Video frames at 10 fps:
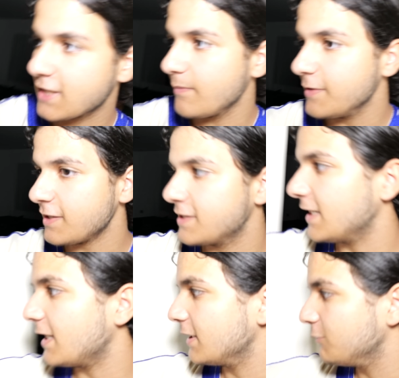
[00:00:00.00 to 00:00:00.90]
ce qui est bizarre, c'est
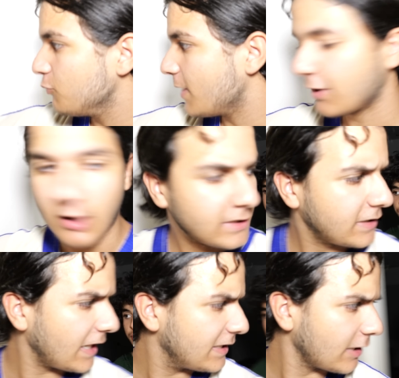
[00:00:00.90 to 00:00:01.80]
la lumière.
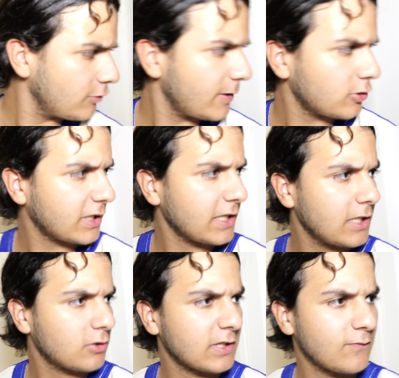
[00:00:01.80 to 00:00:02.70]
Elle était allumée quand t'es
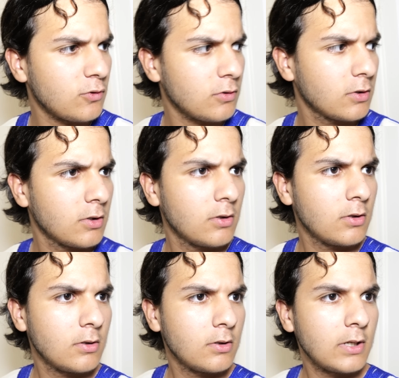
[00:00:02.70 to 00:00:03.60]
venu Non.
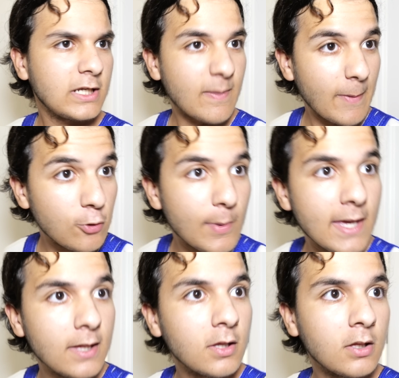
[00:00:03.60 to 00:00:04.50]
Elle était pas allumée
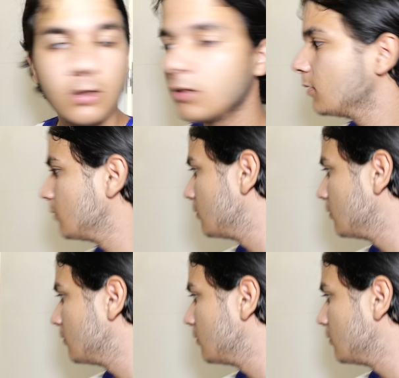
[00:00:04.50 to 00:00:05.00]
Non, elle était pas